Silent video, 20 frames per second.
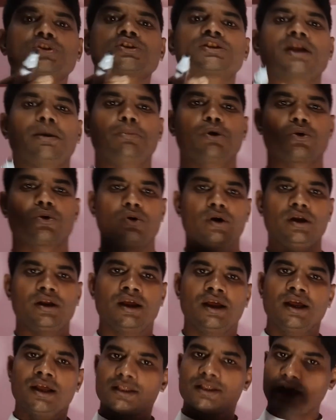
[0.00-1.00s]
অস্থাবর হয়
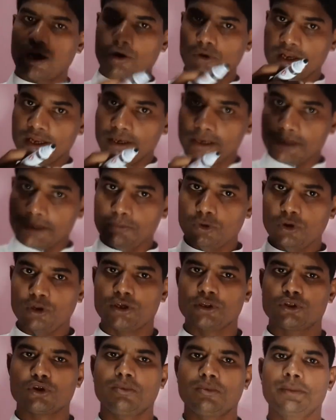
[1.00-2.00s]
তাহলে
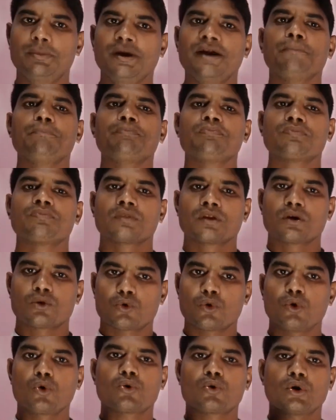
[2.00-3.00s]
নিম্নলিখিতভাবে
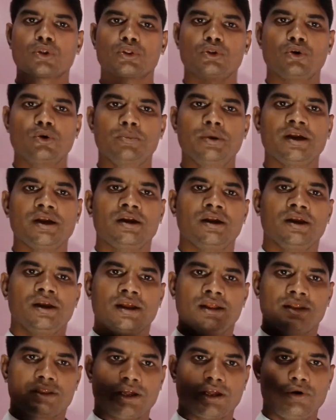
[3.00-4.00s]
ক্রুপ করতে হবে
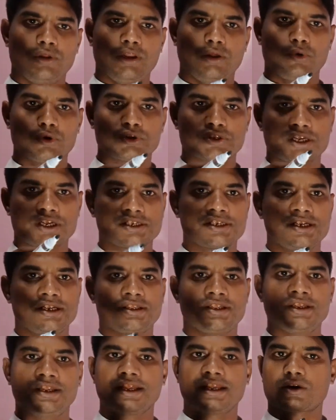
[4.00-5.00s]
তাহলে অষ্টাশীর
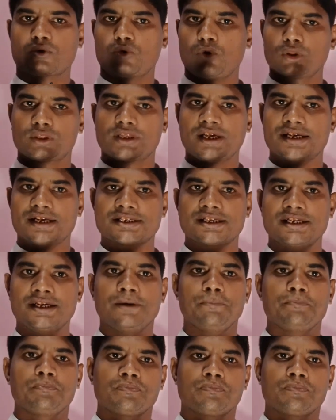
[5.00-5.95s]
তিনের কতে আছে